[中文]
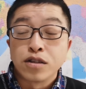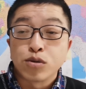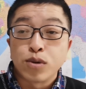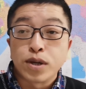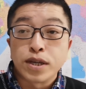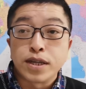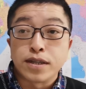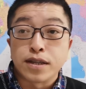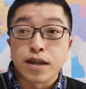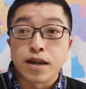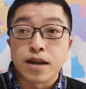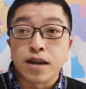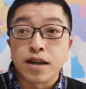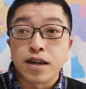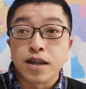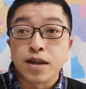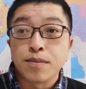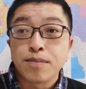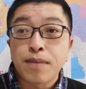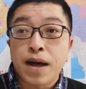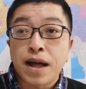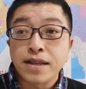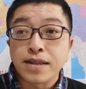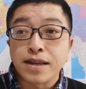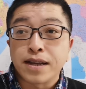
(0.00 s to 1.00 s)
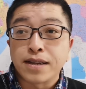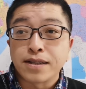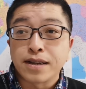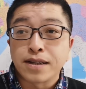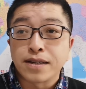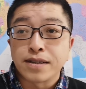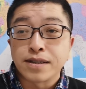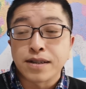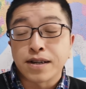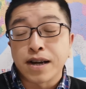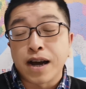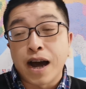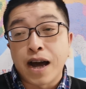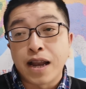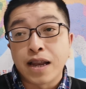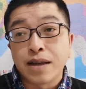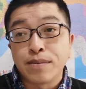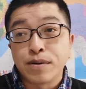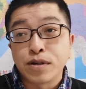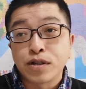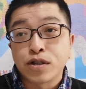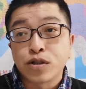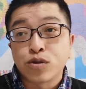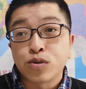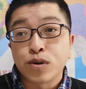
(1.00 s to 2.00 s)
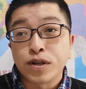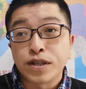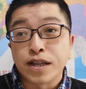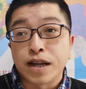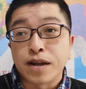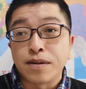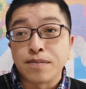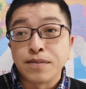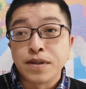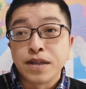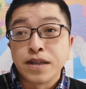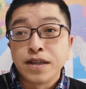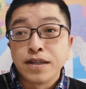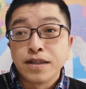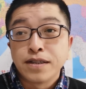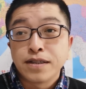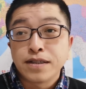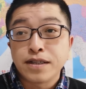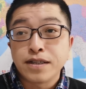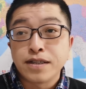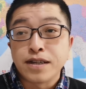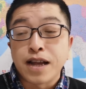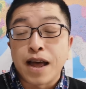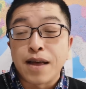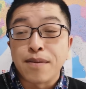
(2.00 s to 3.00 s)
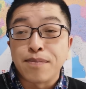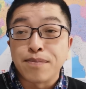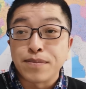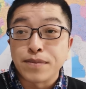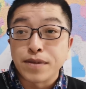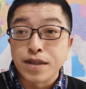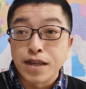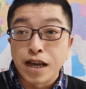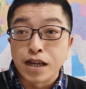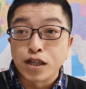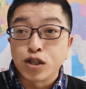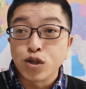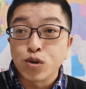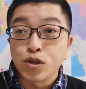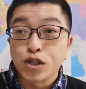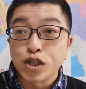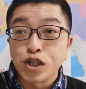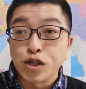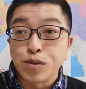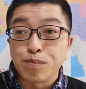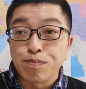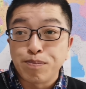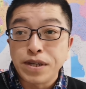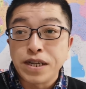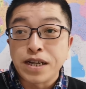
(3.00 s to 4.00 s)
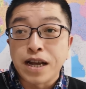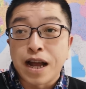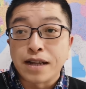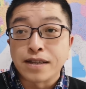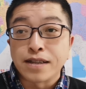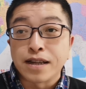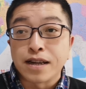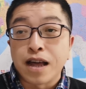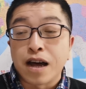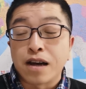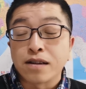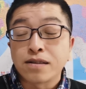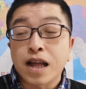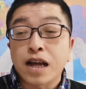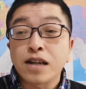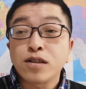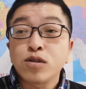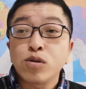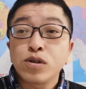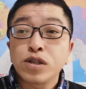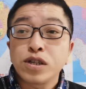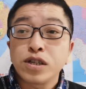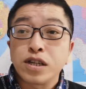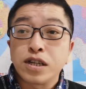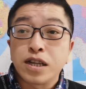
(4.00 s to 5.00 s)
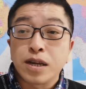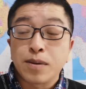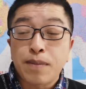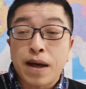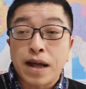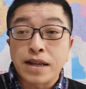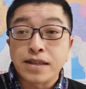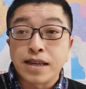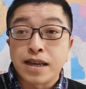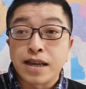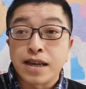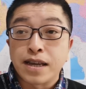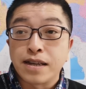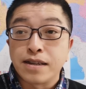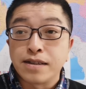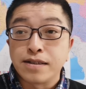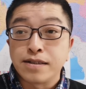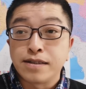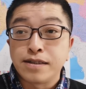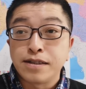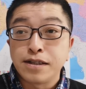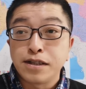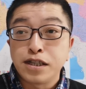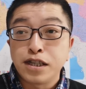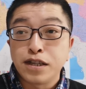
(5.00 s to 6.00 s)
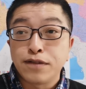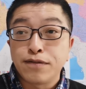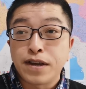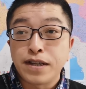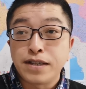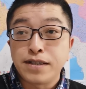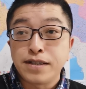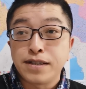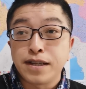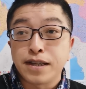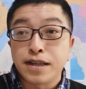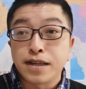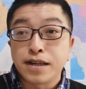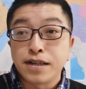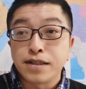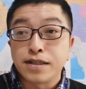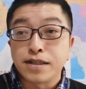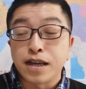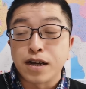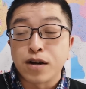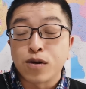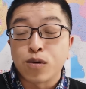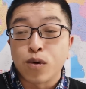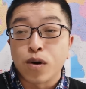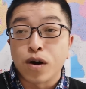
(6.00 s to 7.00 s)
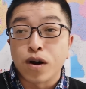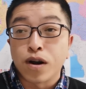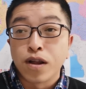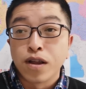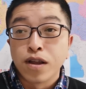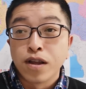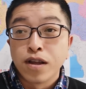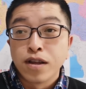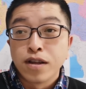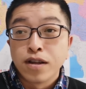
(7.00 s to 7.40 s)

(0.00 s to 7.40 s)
所以呢，零八年的这个阿拉伯之春呢，自然也就是必然的了，它都是零八年经济危机的一个结果。